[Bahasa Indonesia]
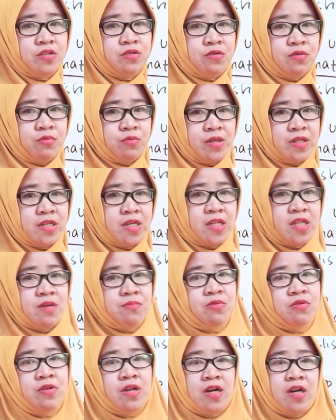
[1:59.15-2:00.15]
is not which.
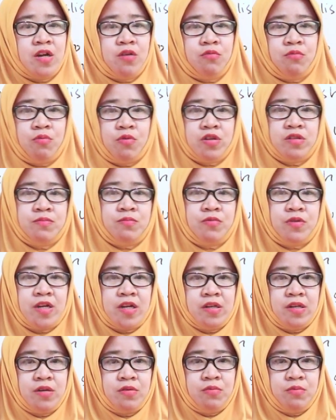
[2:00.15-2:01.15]
Kita menggunakan what
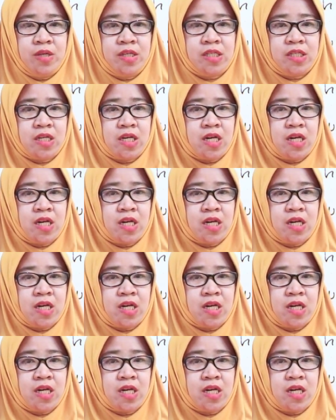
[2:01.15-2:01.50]
bukannya which